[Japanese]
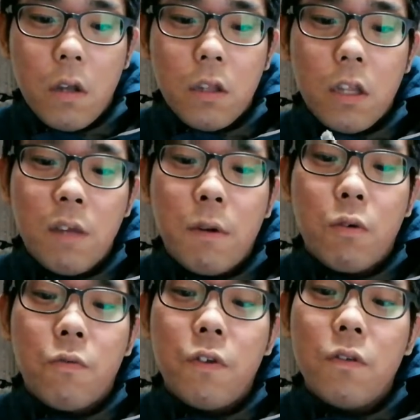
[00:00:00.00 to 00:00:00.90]
ただ今
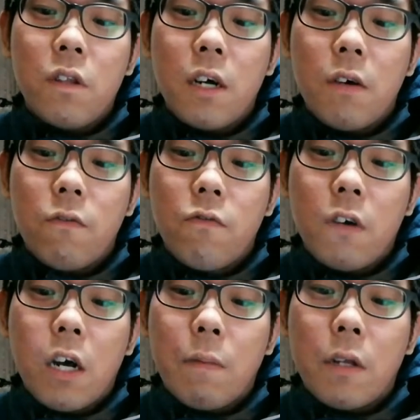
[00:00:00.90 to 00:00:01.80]
これフィルター
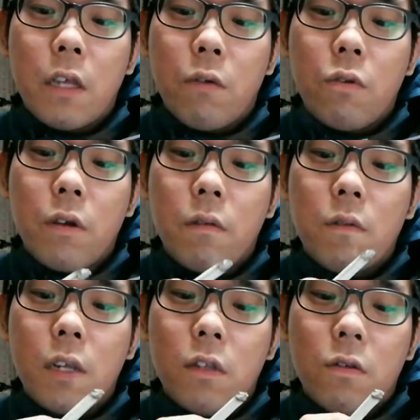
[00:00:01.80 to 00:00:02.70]
若葉でこれ
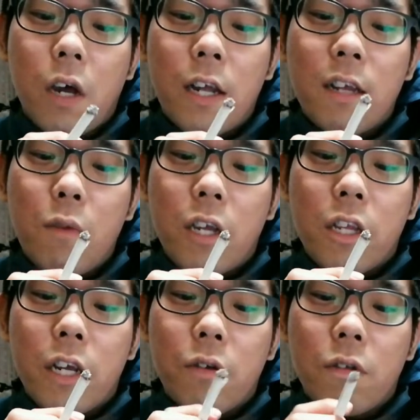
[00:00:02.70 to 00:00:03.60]
何て言うんだ穴も開い
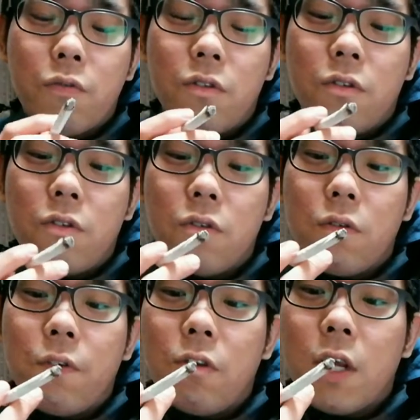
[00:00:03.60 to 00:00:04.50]
てないような普通の
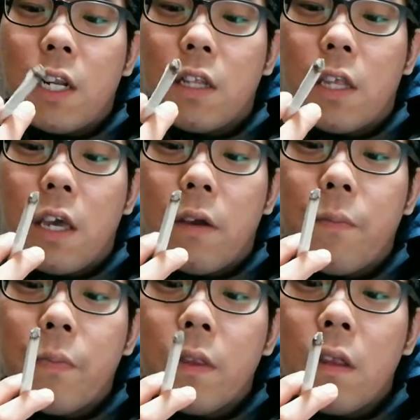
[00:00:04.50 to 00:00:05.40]
フィルターなんで
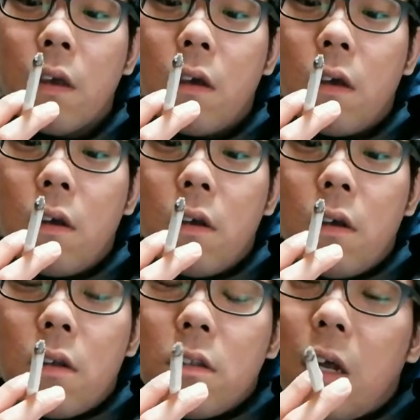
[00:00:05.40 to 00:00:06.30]

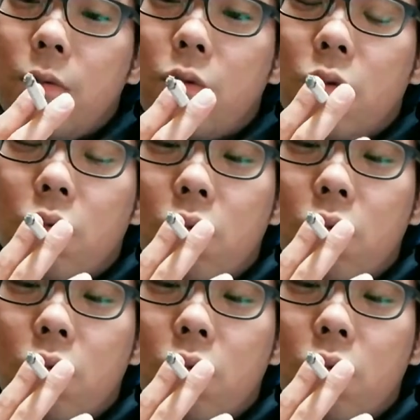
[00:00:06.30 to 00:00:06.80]
多分